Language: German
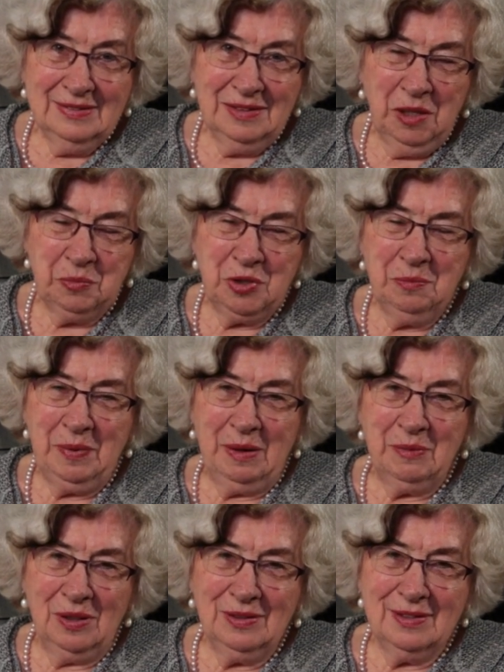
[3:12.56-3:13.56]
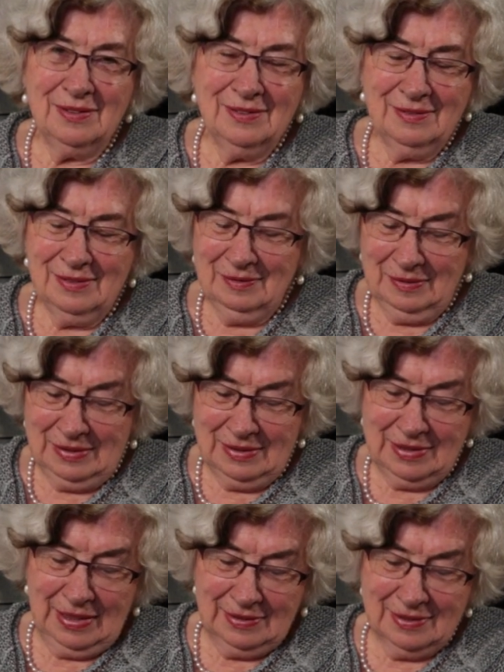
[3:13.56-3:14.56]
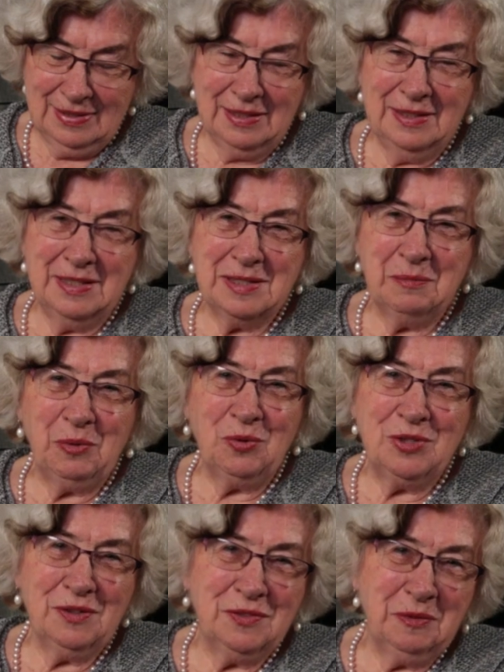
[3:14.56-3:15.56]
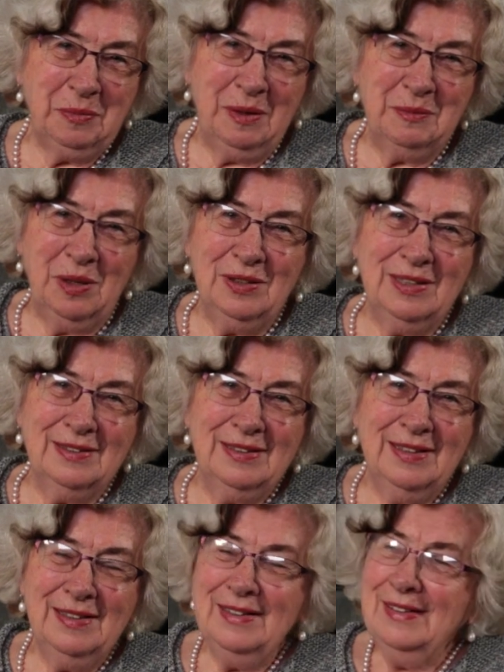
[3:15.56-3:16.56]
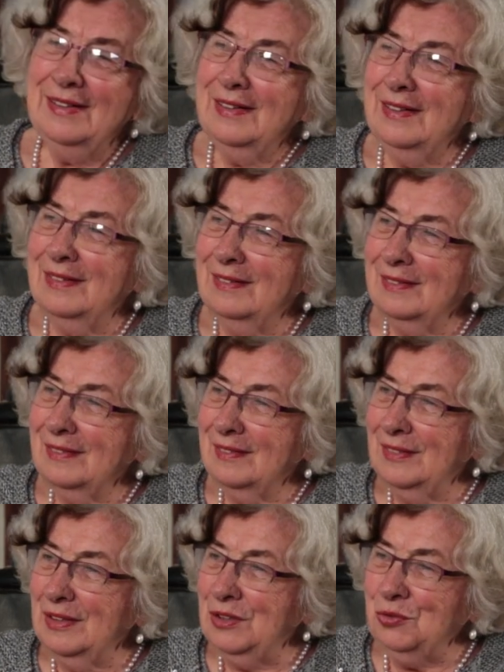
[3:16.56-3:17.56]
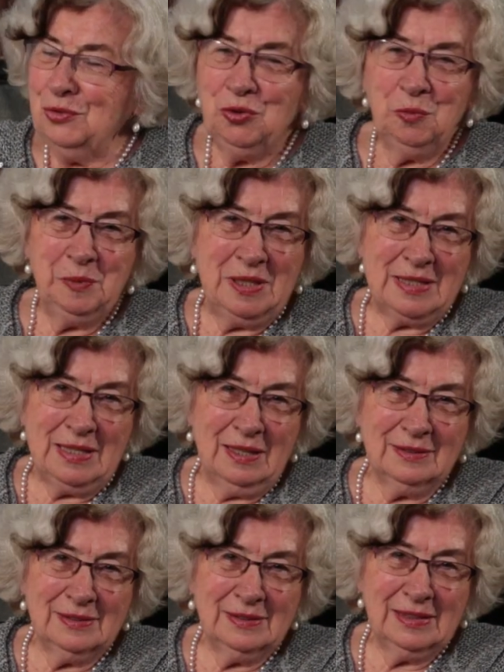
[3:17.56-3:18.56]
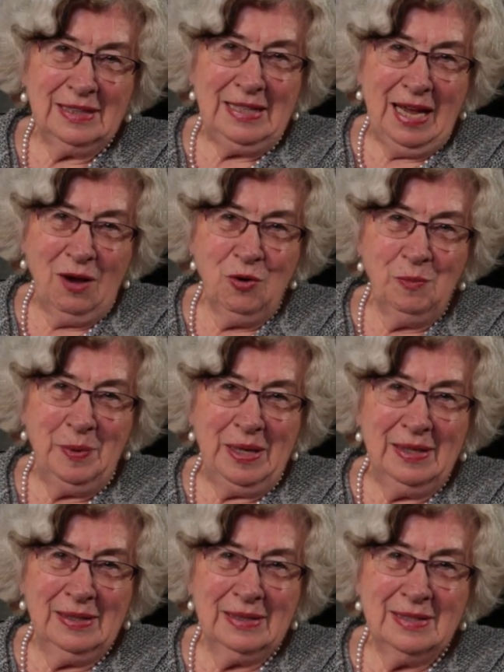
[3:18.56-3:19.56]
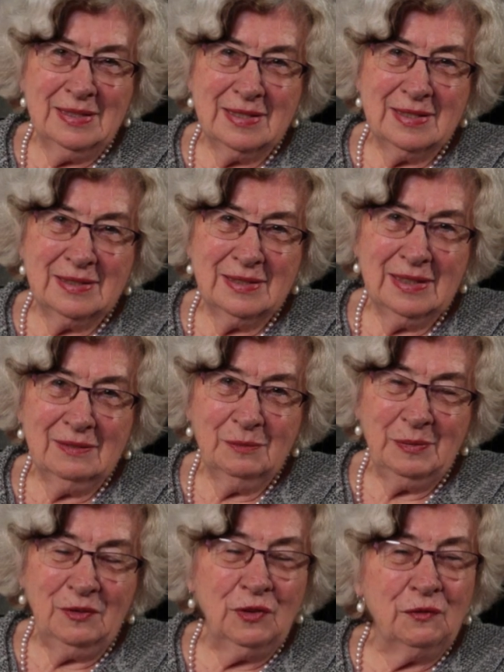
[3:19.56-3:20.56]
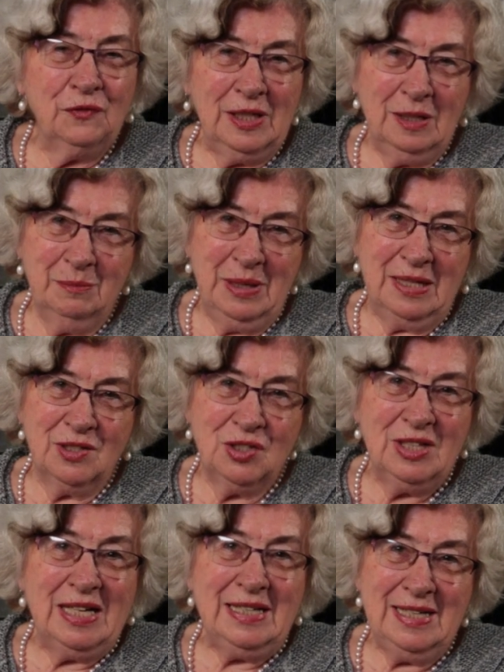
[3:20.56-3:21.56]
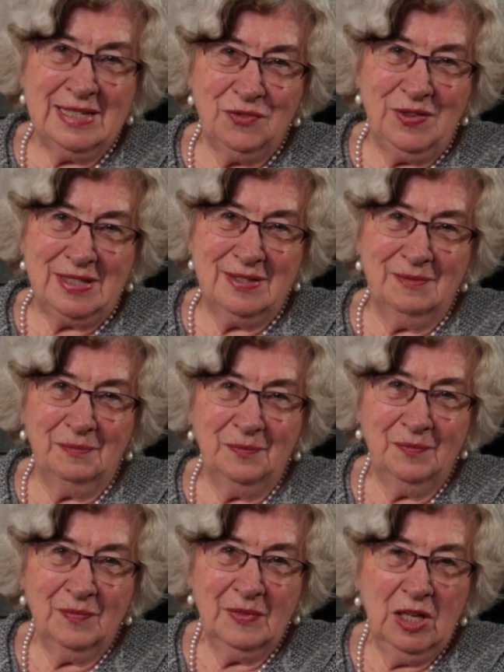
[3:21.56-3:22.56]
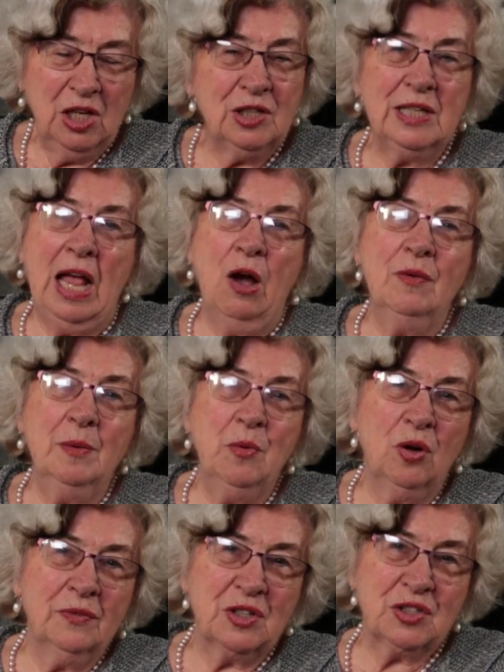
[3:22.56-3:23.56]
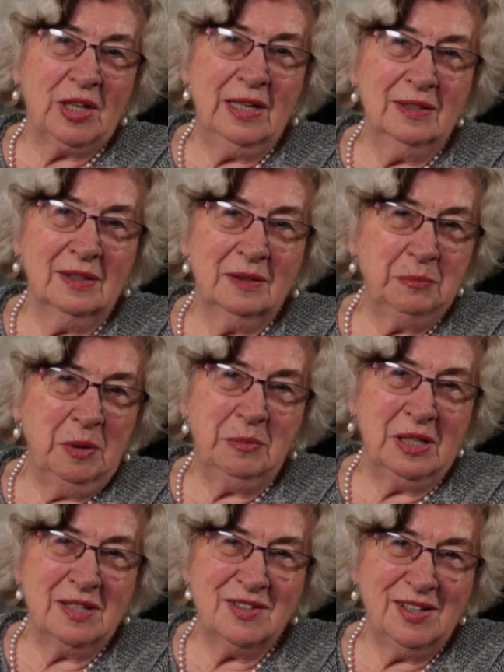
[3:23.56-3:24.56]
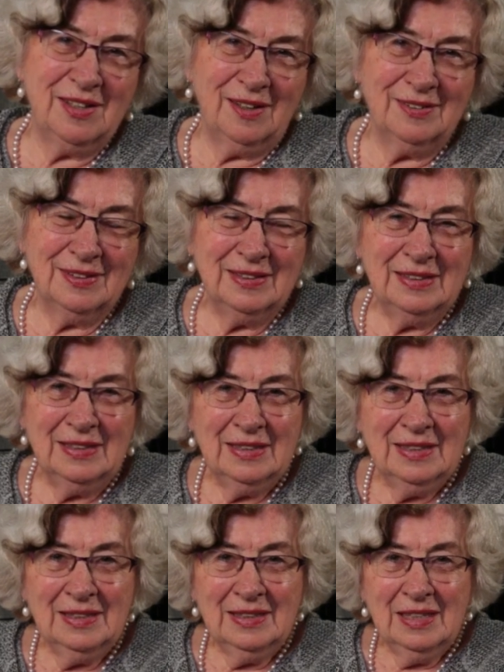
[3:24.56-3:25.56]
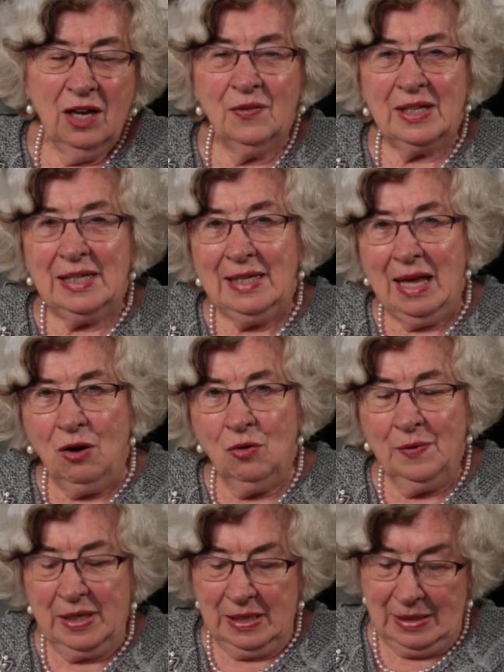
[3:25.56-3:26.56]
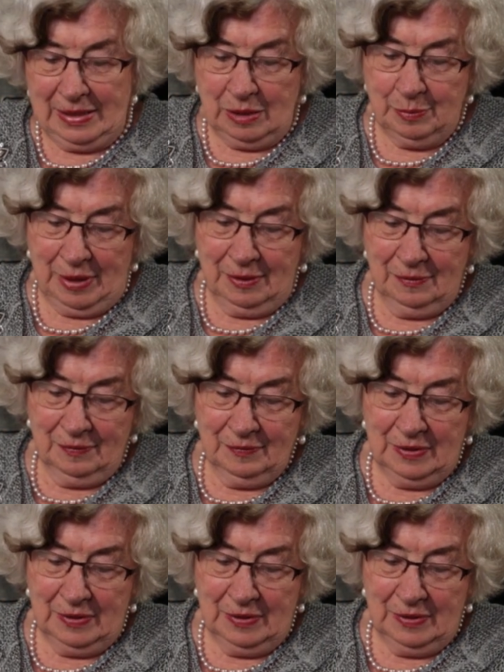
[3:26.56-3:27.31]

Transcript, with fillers: Ich habe schon beim anderen, das steht das nicht in dieser Botschaft, aber beim anderen äh, YouTube gesagt, Glaube ist, weil wir viele Menschen nichts wissen. Ich glaube, morgen wird es regnen, bin mir nicht sicher. Aber Glaube, ihr Lieben,